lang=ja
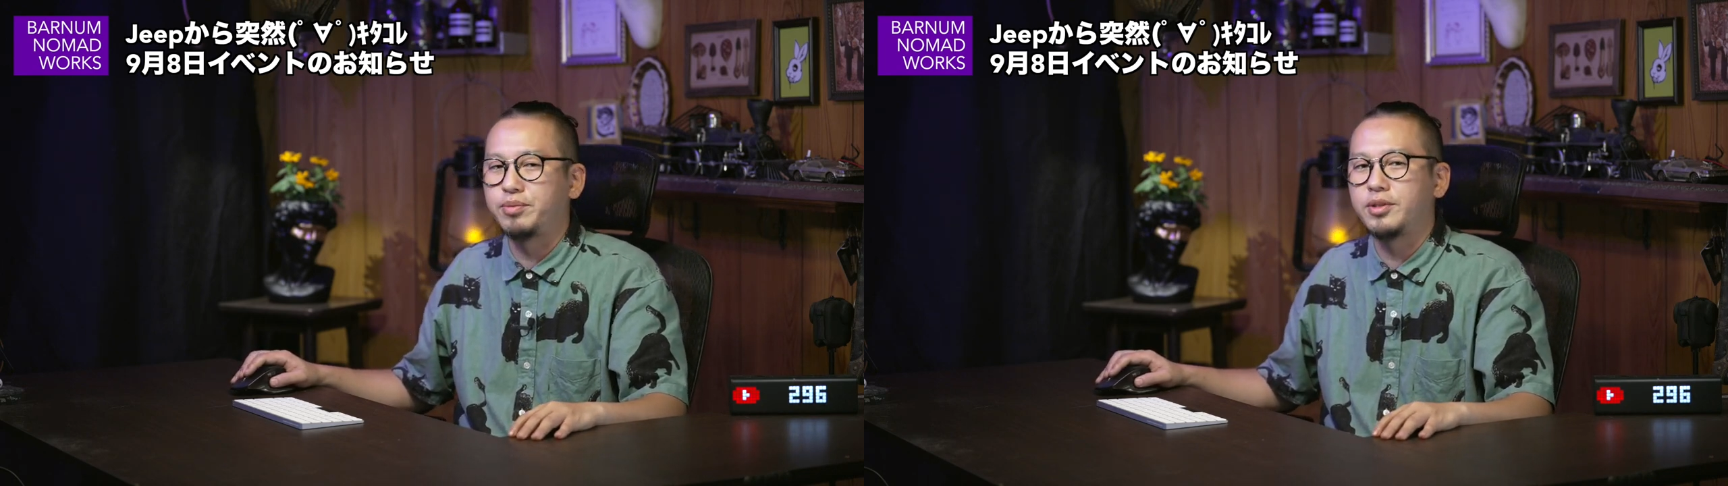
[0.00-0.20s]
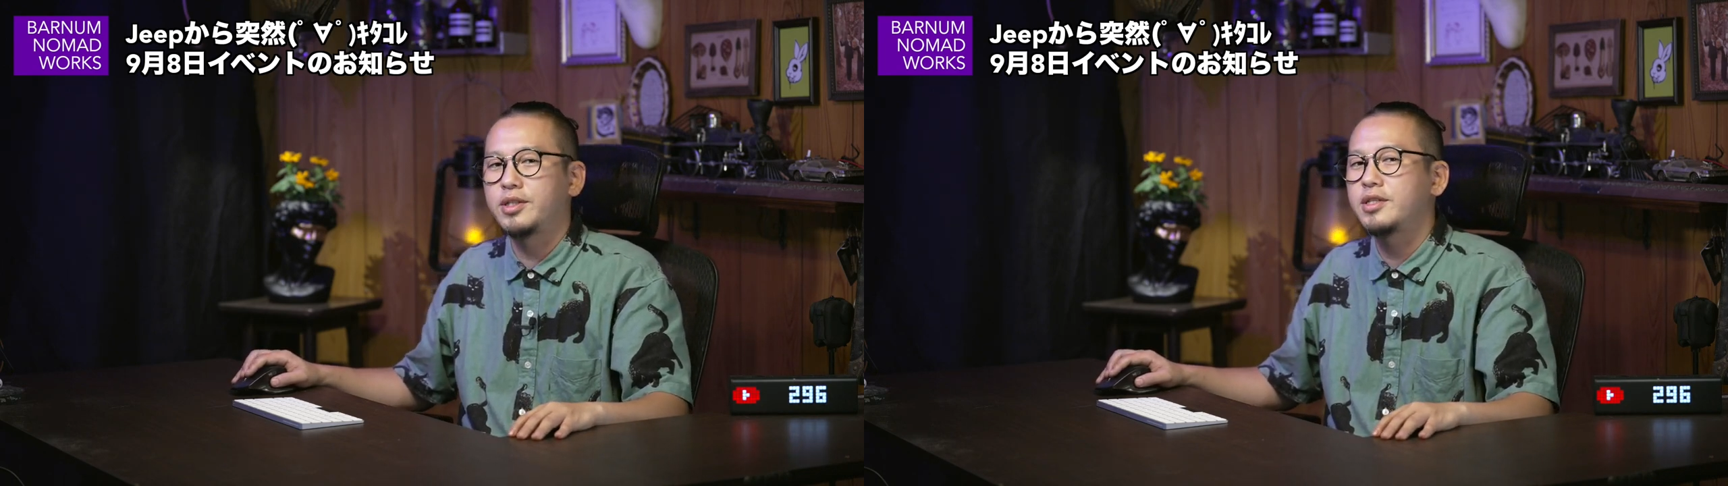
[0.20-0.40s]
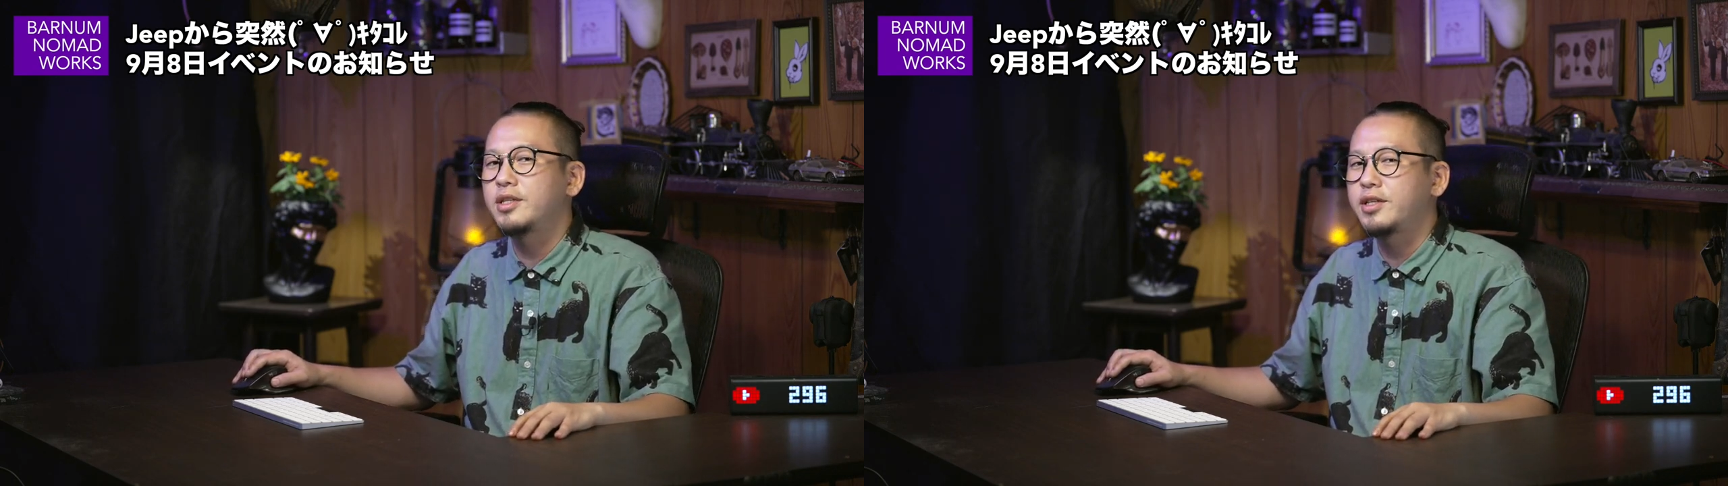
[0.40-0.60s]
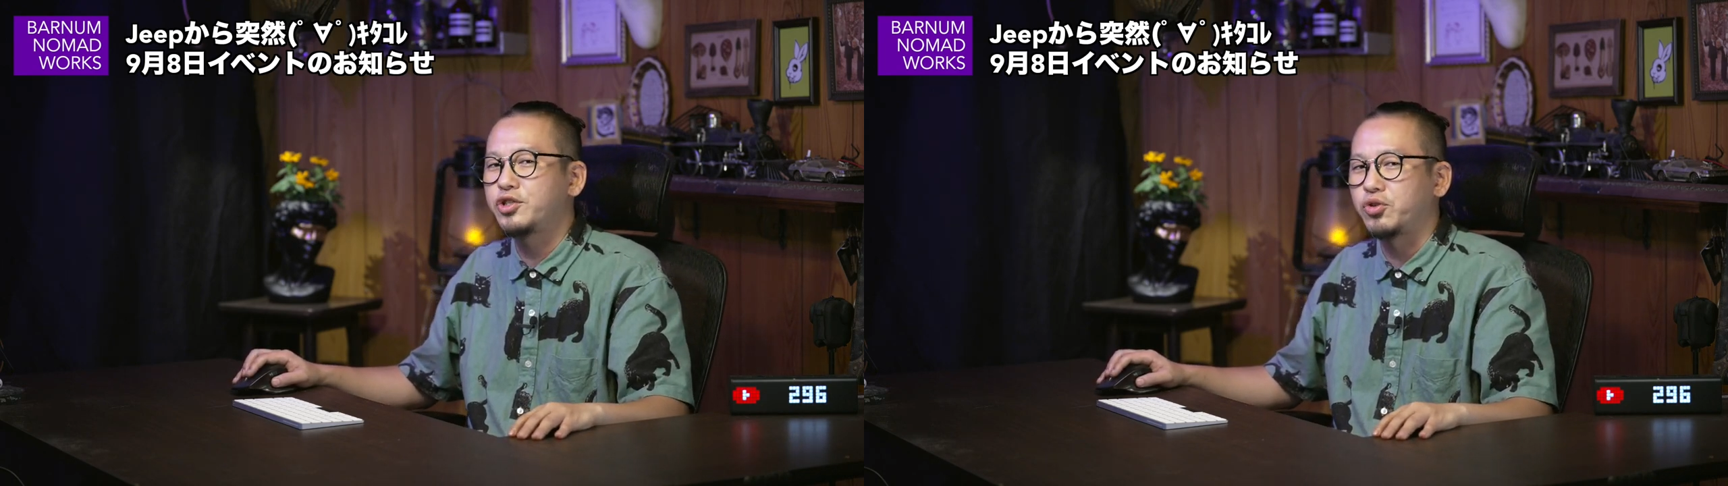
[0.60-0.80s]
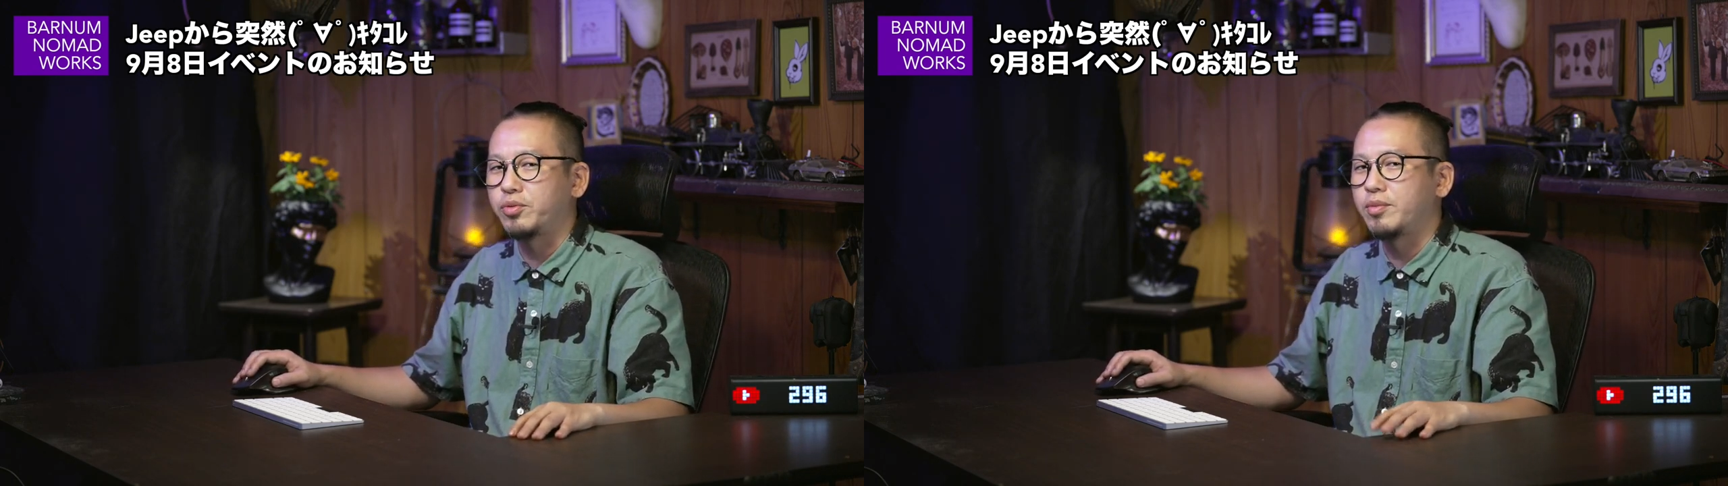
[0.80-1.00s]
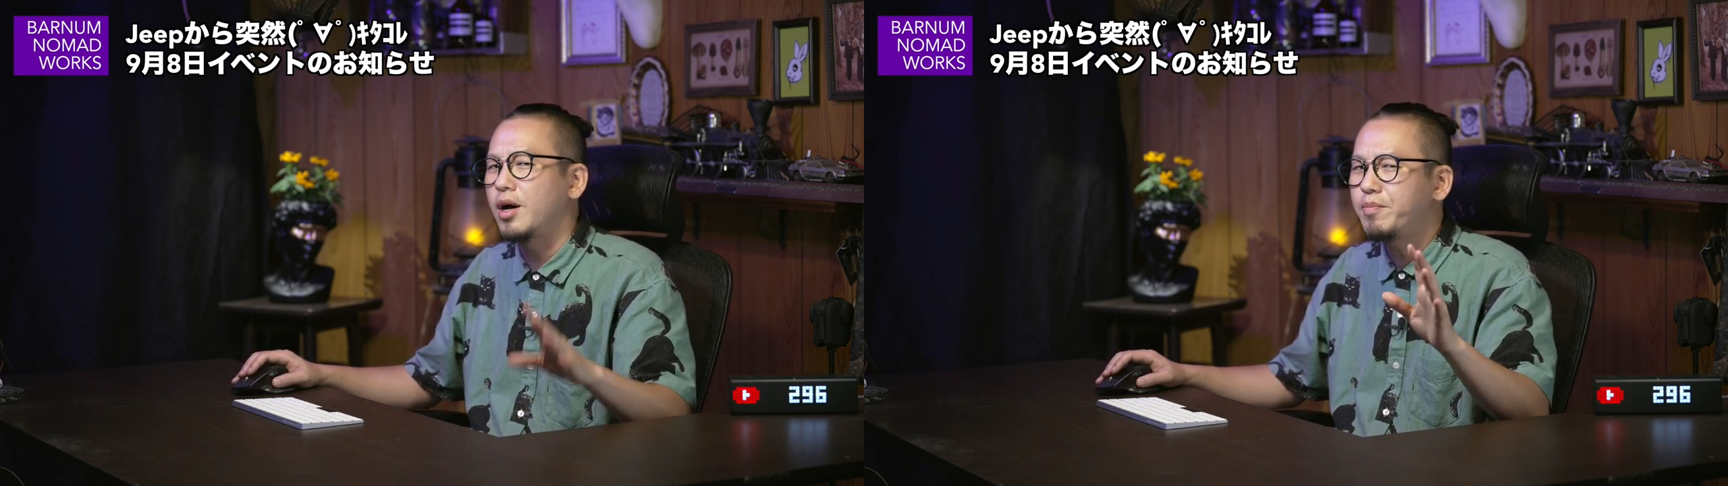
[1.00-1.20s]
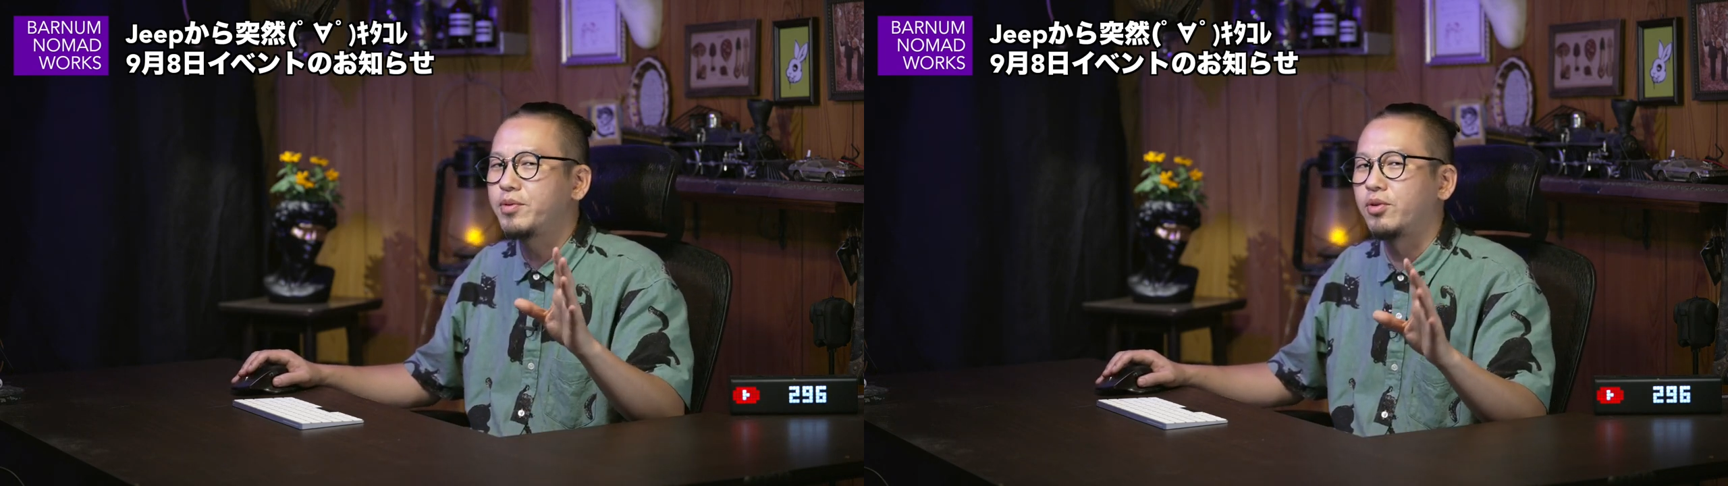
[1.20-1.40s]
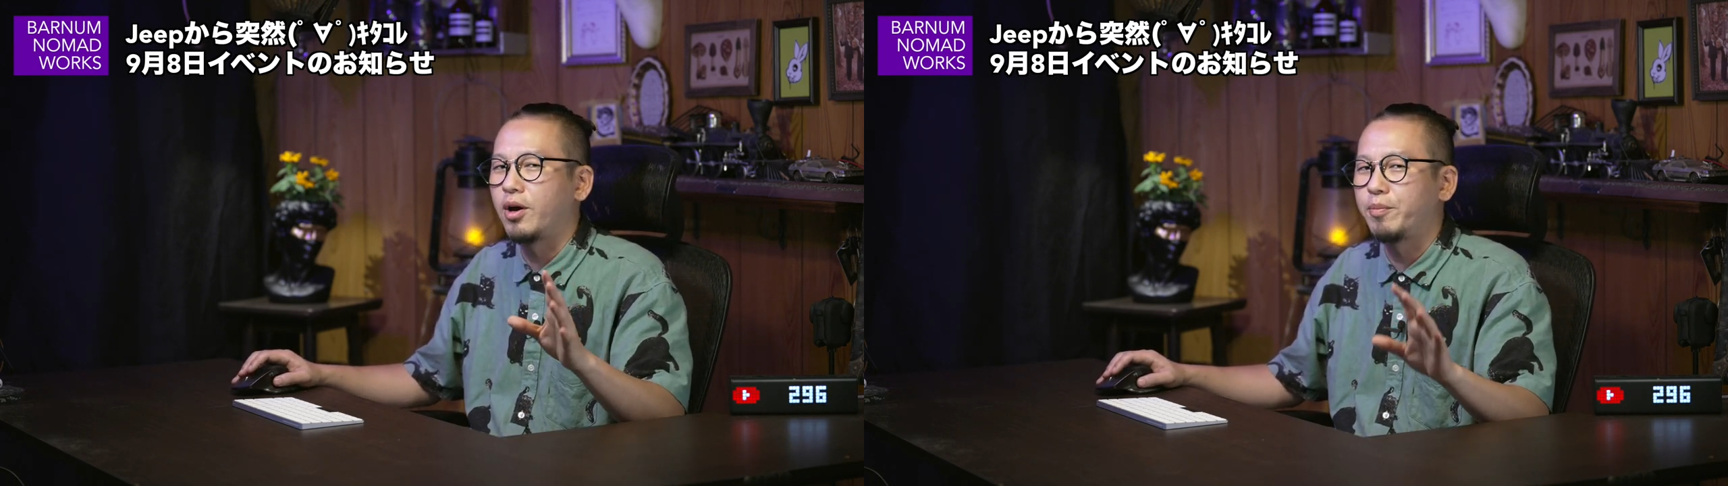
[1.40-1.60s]

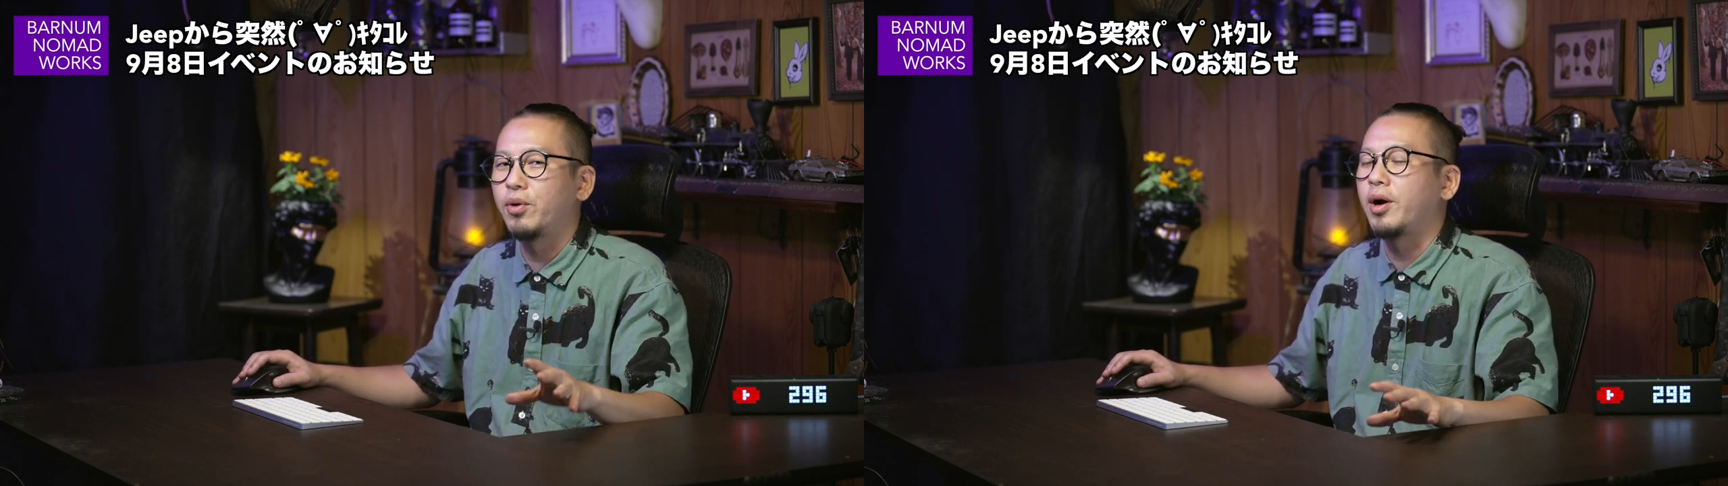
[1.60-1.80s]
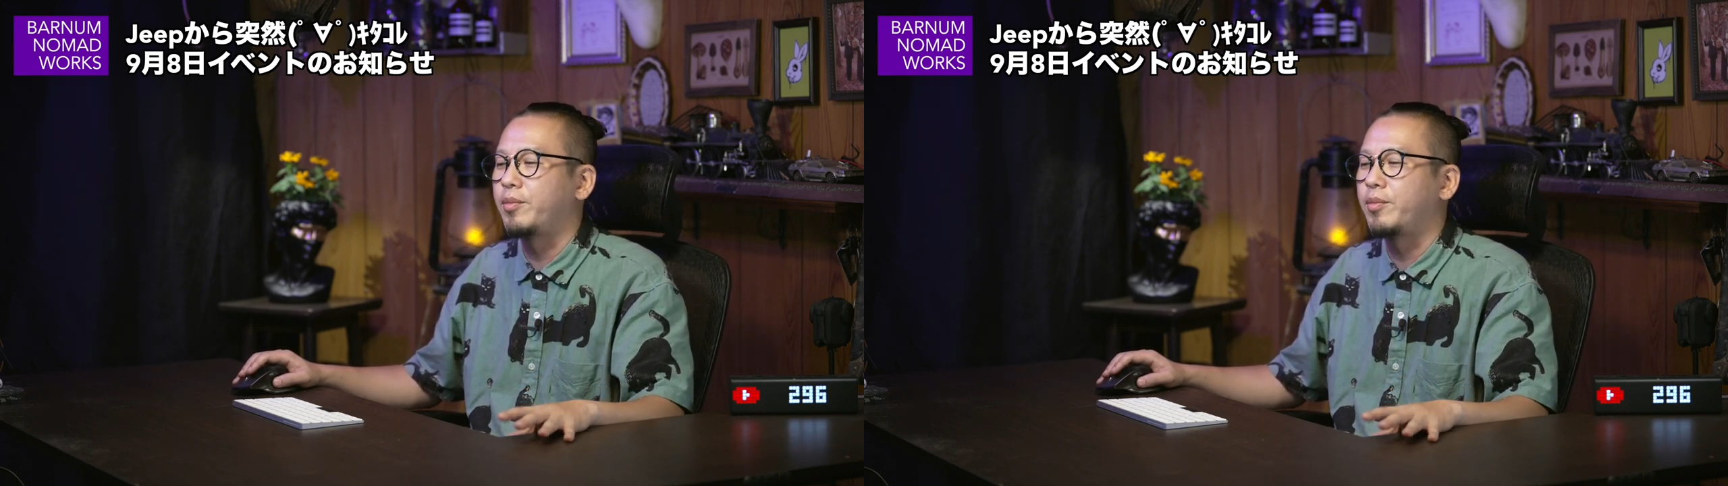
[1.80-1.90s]
プレゼンテーションアップルの発表